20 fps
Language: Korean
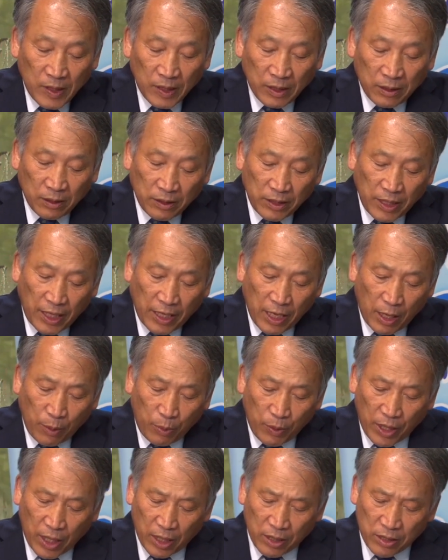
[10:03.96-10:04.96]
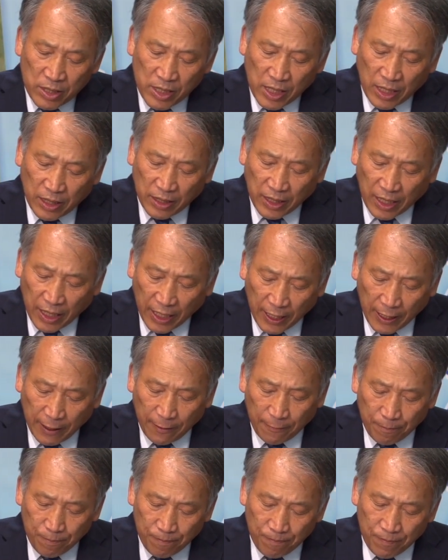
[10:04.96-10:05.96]
그런데 예배하는
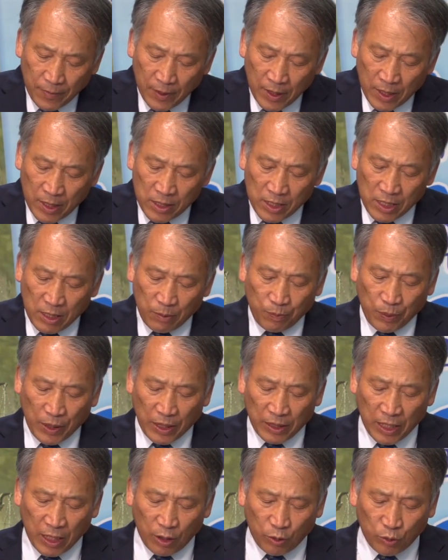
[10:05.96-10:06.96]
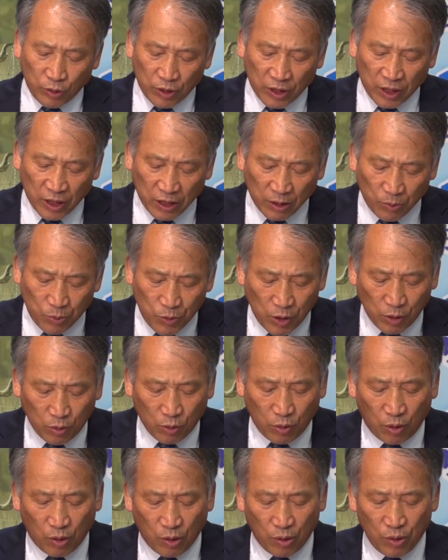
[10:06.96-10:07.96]
자리에 재판 회원들이
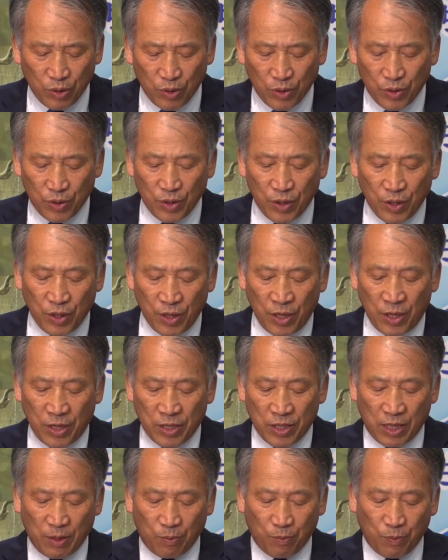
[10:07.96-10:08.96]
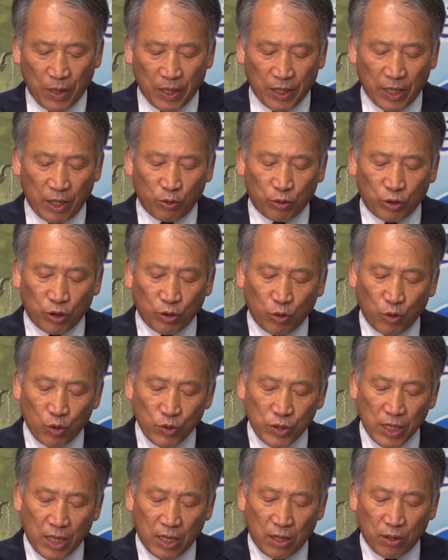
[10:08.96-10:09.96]
없었고 재판에 오는
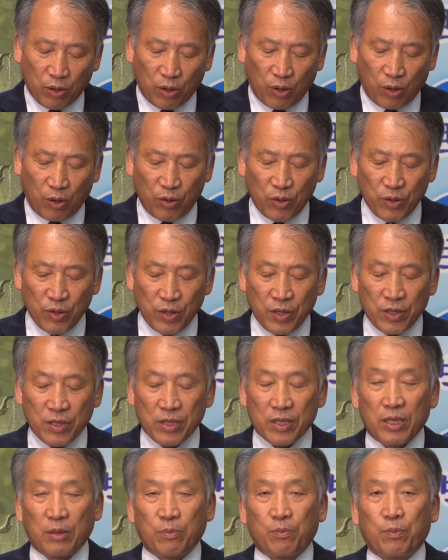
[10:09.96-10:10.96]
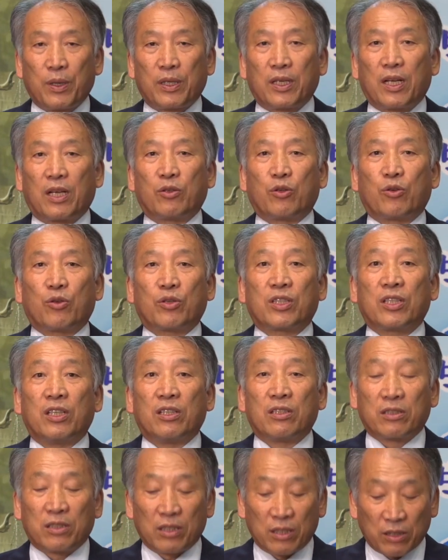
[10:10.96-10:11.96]
고사하고 재판하도록
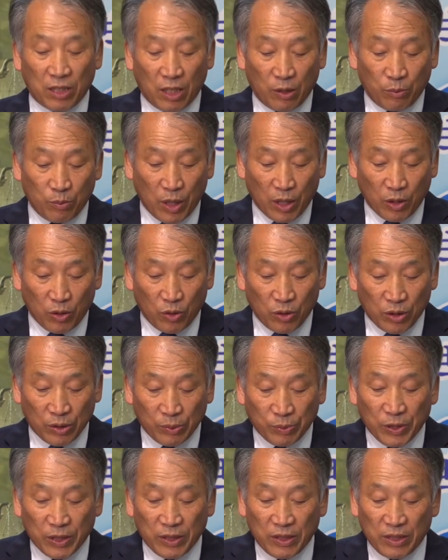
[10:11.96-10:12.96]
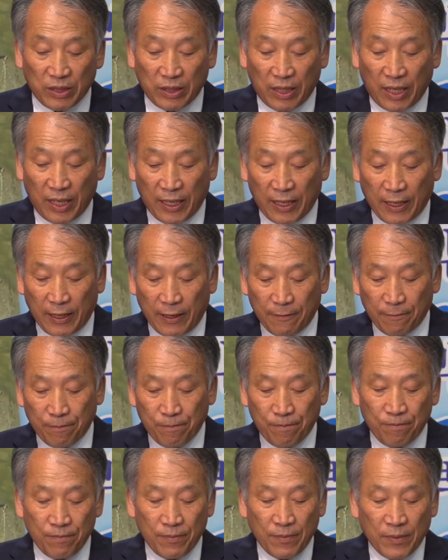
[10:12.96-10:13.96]
결정된 바도 없었는데
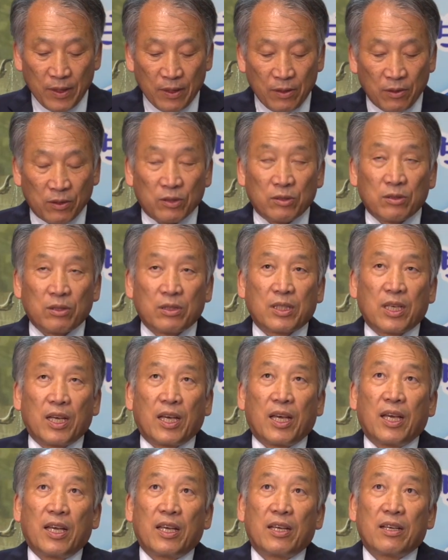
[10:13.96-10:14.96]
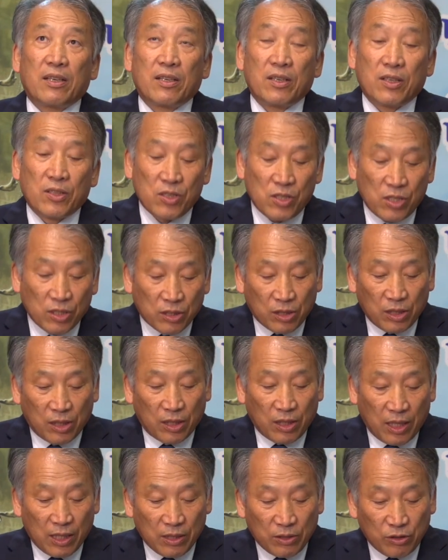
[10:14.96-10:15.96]
어떻게
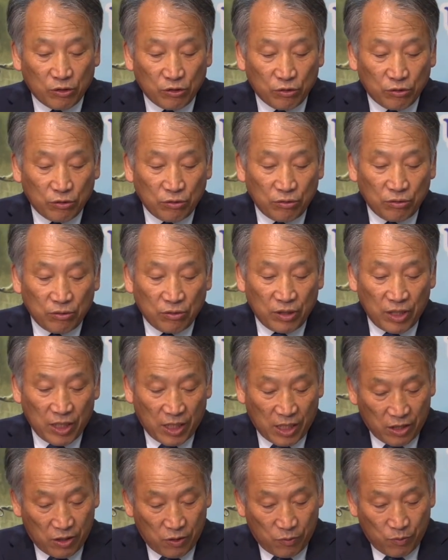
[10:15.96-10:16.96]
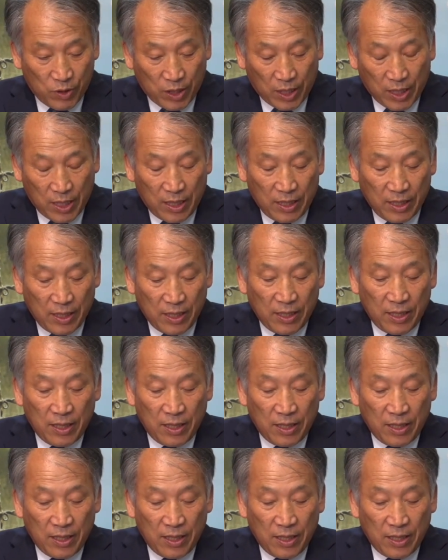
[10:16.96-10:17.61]
즉결할 수 있겠습니까?